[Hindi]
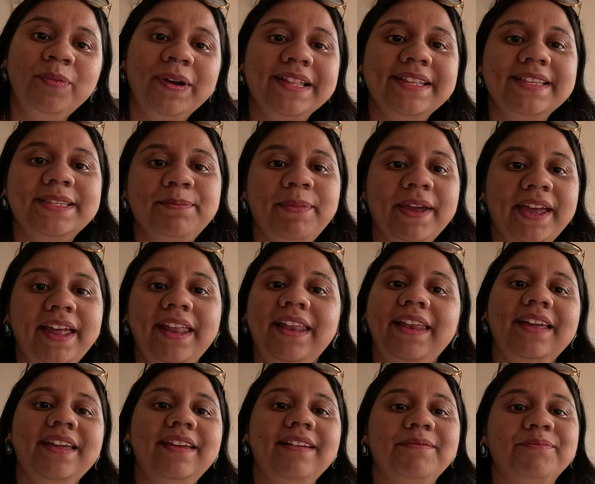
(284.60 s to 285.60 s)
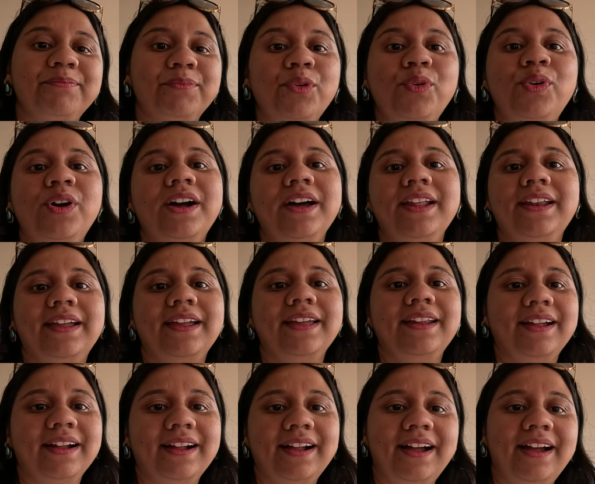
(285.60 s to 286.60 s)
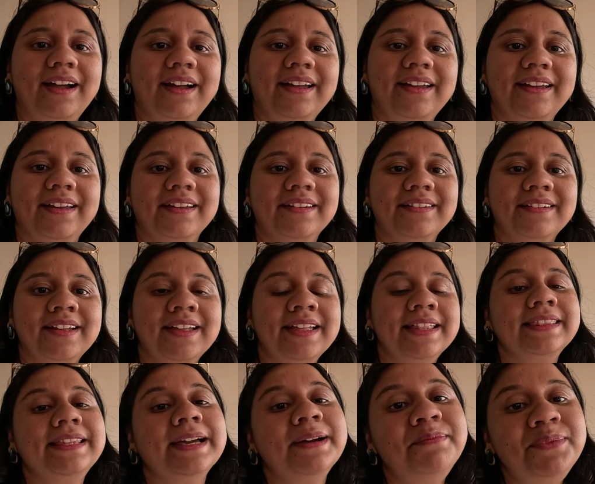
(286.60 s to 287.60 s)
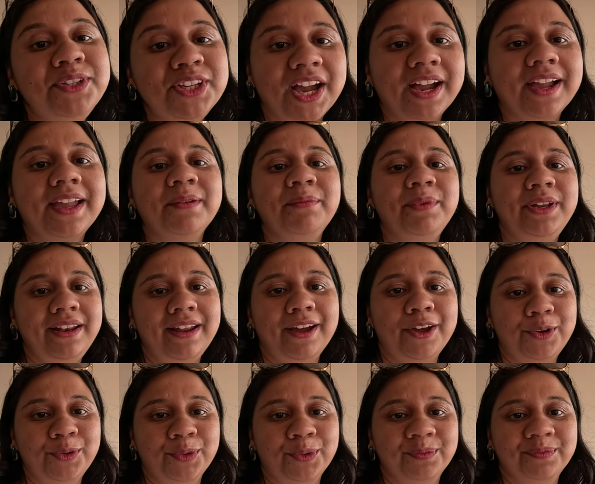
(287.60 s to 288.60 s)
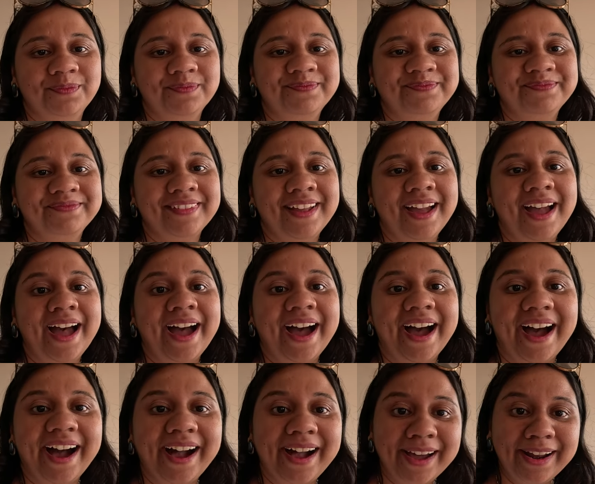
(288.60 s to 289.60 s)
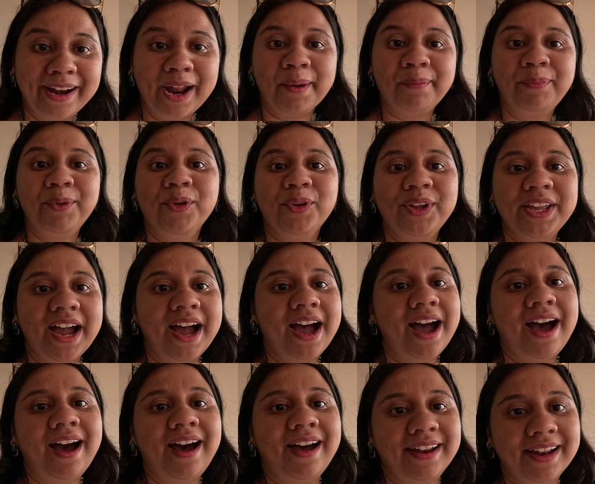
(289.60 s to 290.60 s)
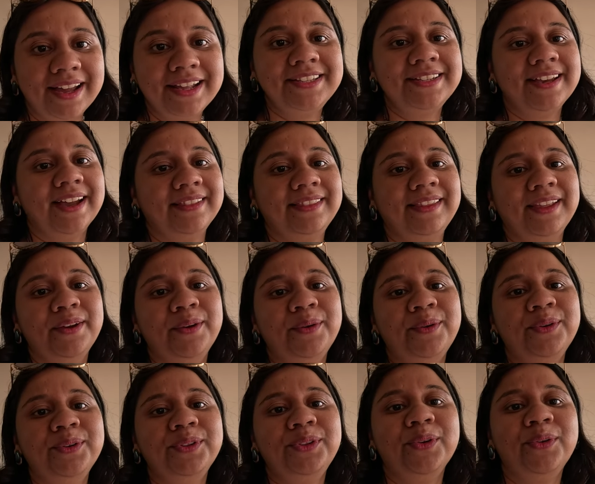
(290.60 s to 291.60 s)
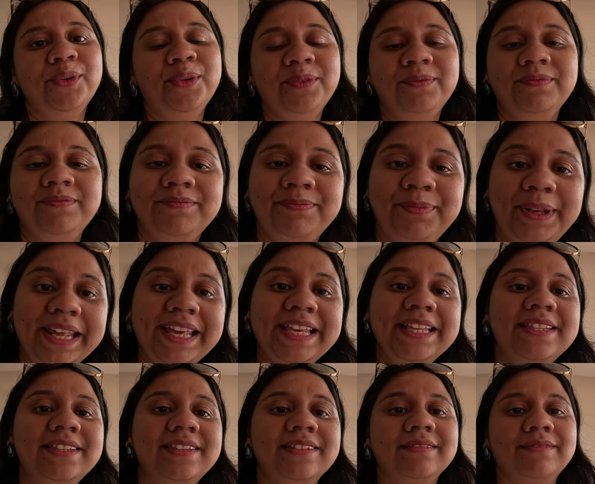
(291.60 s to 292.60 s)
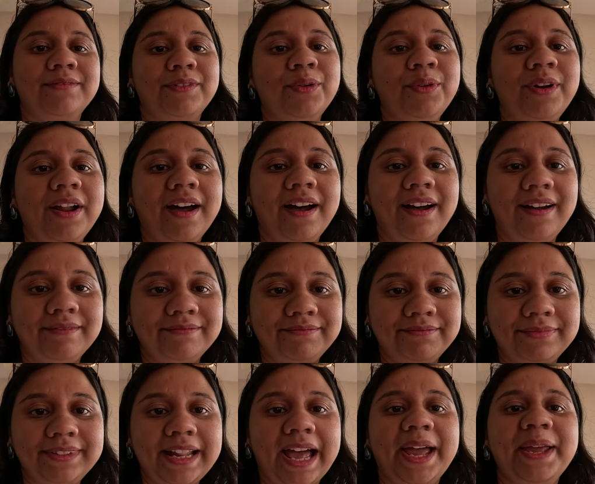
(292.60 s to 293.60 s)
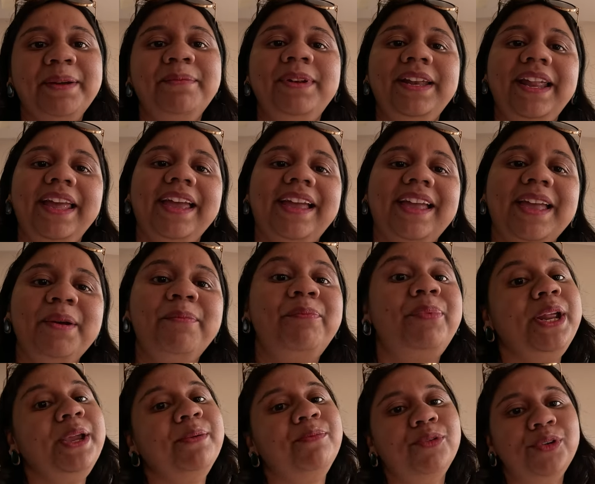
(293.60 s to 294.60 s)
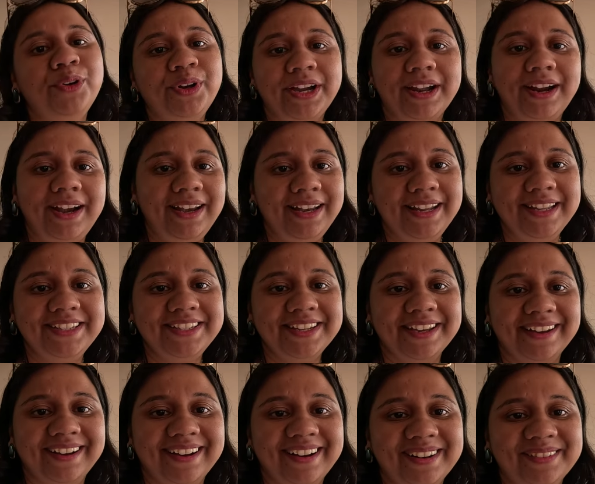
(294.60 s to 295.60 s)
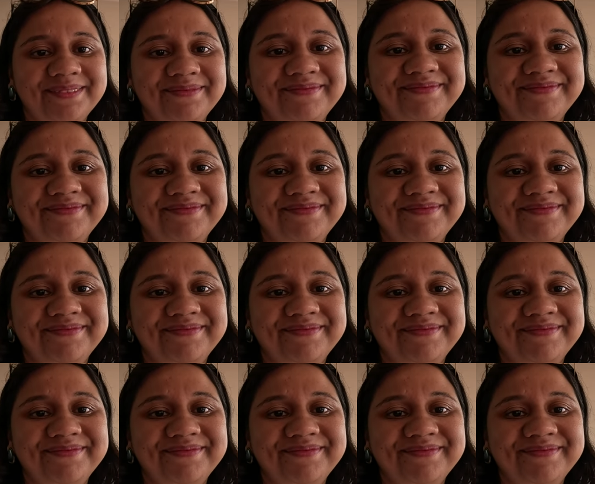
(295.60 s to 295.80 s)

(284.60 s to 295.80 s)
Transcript: मंथ्स पहले बुक करके रखा है तब जाके मिला रूम अगर आप लोग यहाँ आना चाहते हो तो प्लीज़ थोड़ा टाइम लेके प्री बुक कर लीजिएगा